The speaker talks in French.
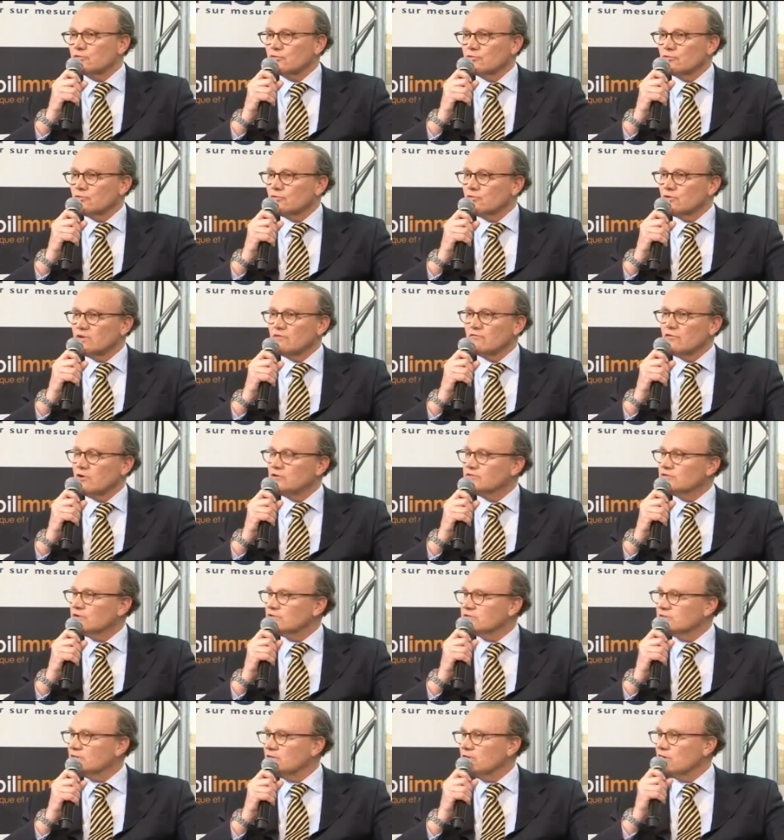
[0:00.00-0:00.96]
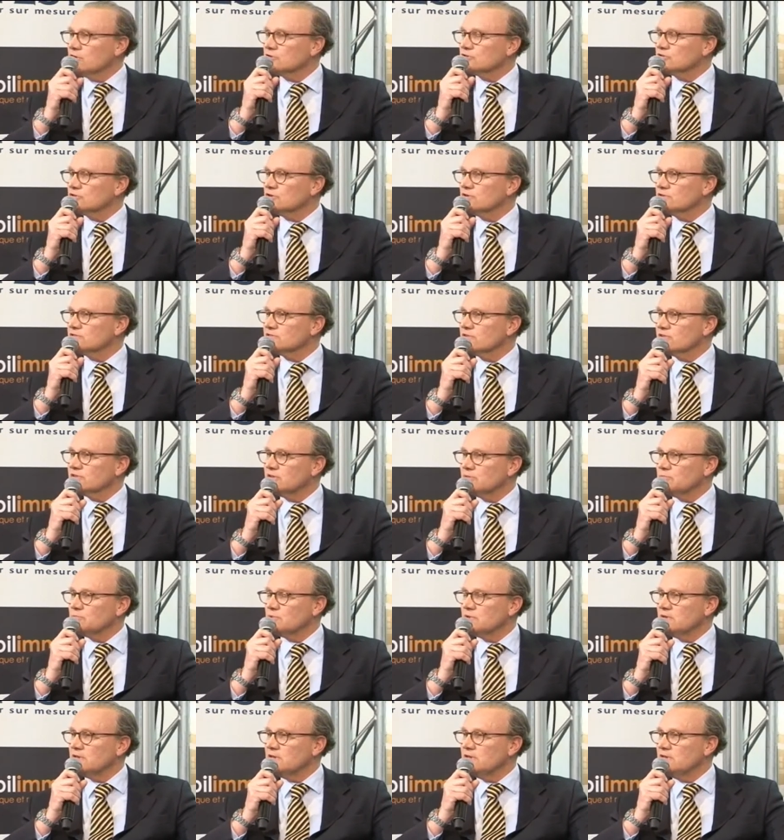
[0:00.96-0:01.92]
qu'ils veulent tenter leur chance dans des
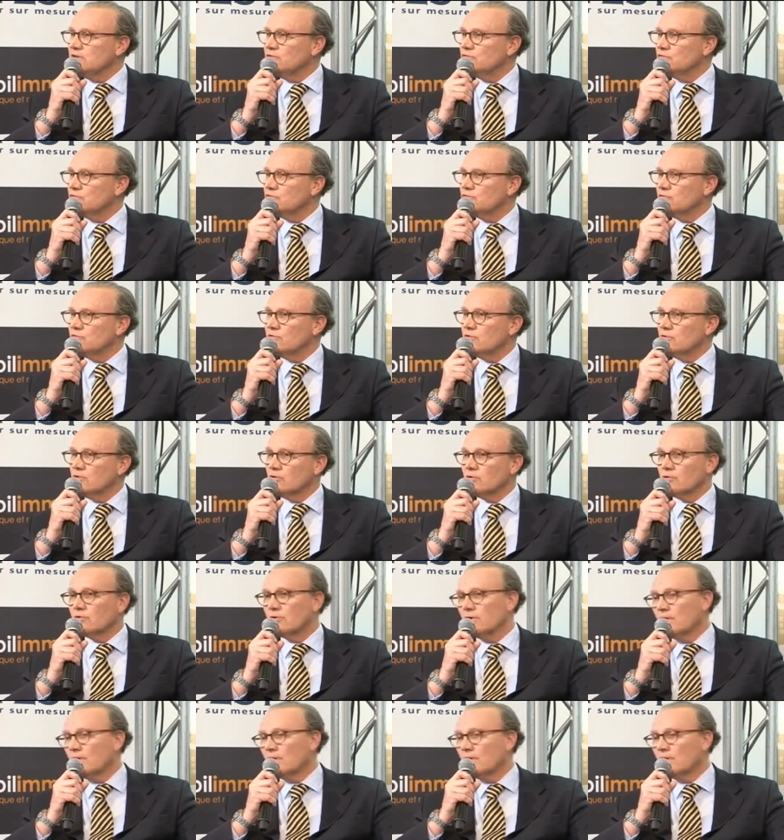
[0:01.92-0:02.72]
pays où euh,